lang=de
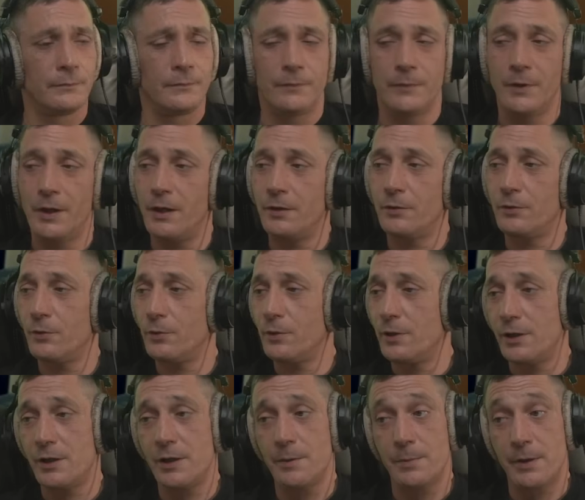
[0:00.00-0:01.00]
Ja, Donny,
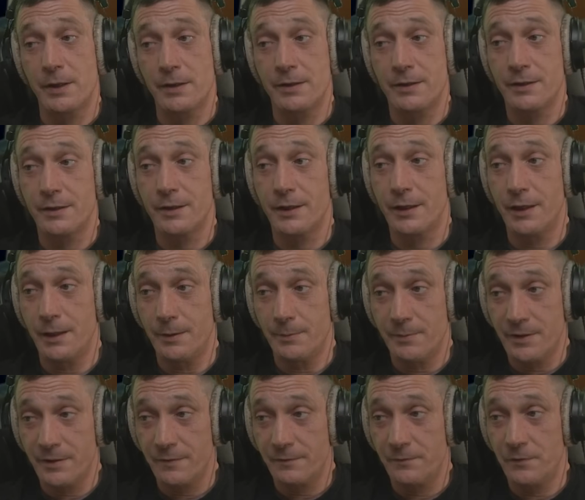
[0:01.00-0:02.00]
ich habe
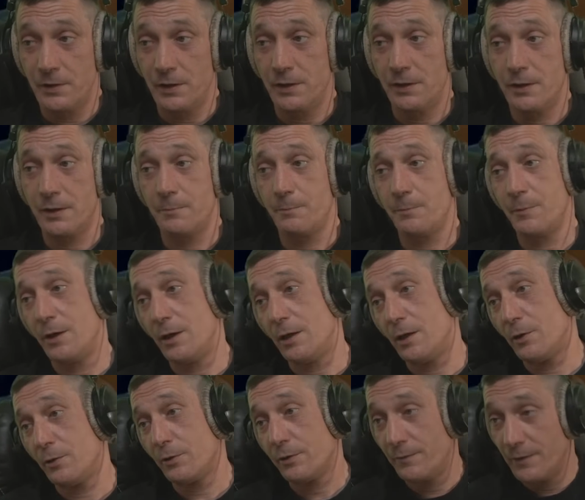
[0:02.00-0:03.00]
extremst viele Kippen
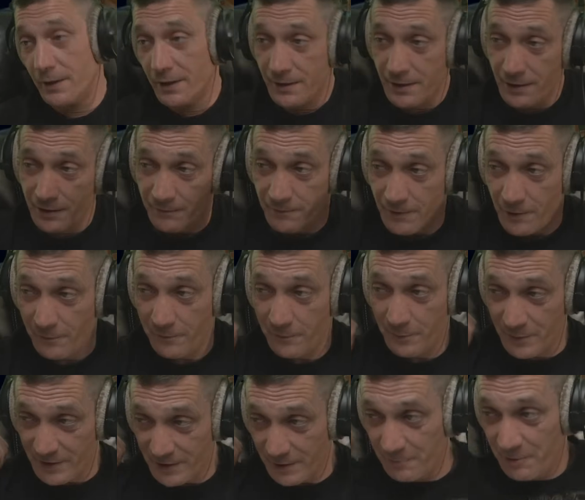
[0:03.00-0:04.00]
geraucht. Wie gesagt, ich war auf einem
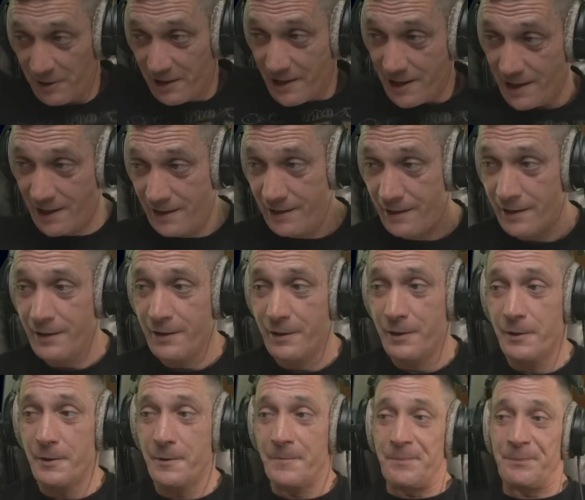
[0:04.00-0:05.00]
Seminar
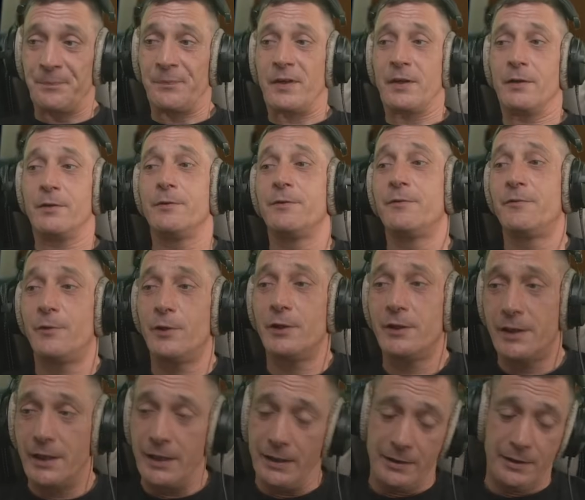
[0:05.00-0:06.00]
und wollte
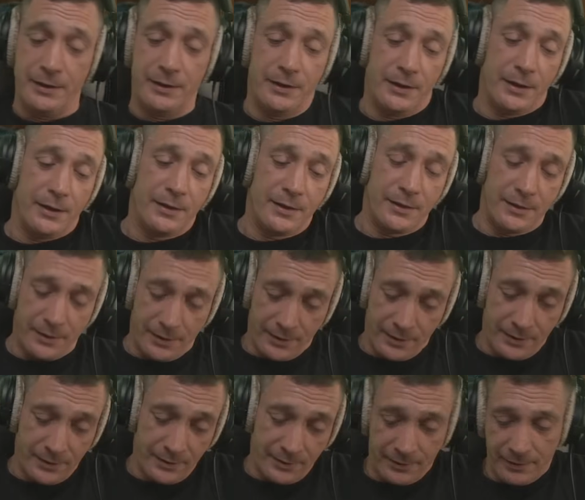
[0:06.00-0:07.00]
da nicht jetzt
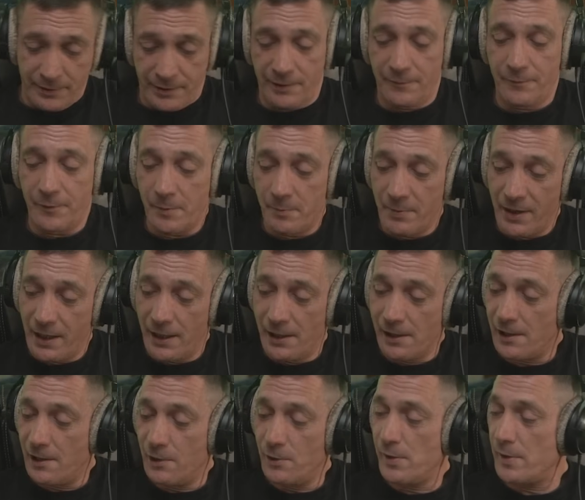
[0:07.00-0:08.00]
den Kifferbengel
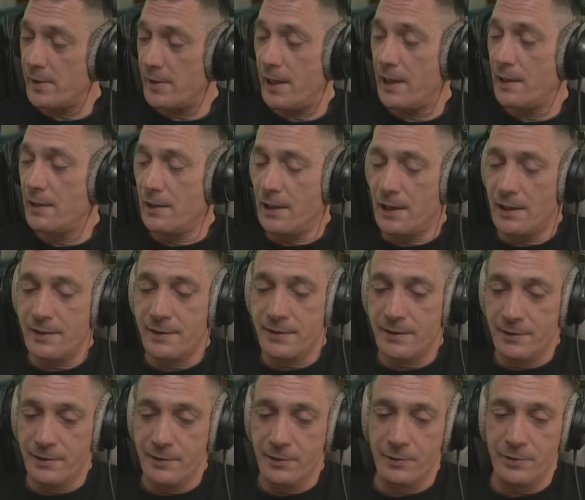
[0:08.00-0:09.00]
raushängen
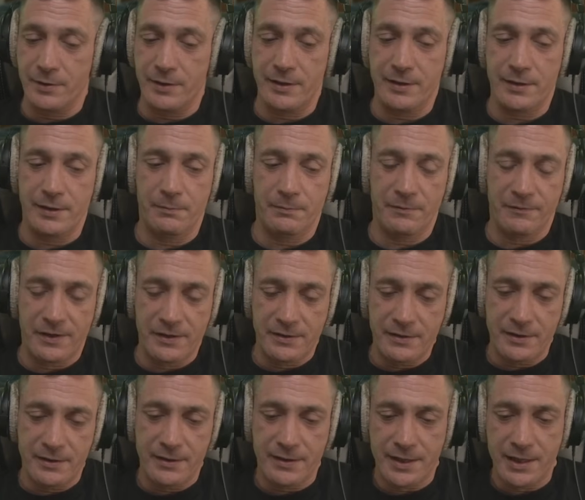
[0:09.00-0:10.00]
lassen und es gibt
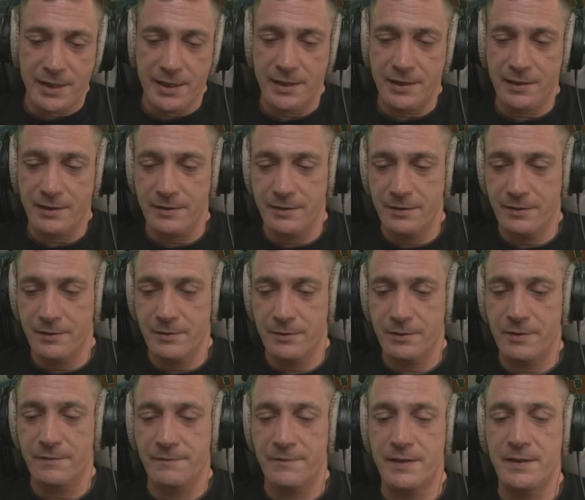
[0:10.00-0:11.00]
feste Zeiten und
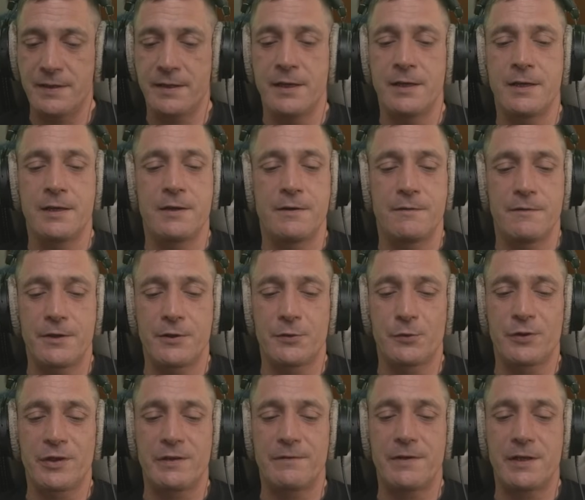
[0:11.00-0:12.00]
ihr wisst, wenn ich
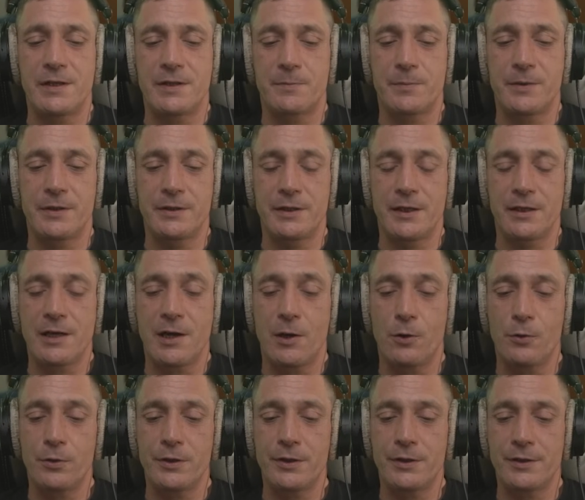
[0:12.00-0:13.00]
unterwegs bin, dann
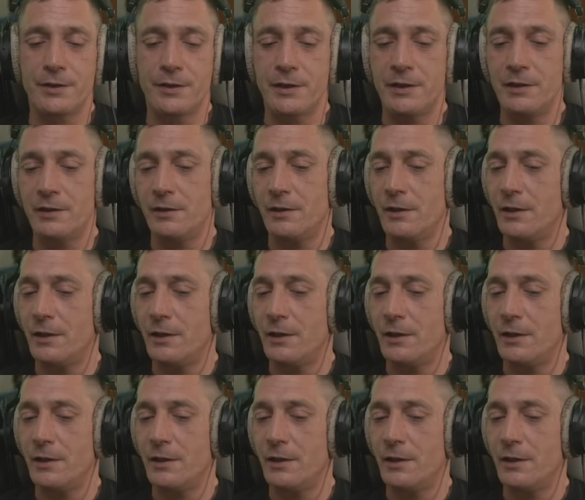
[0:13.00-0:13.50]
rauche ich nicht.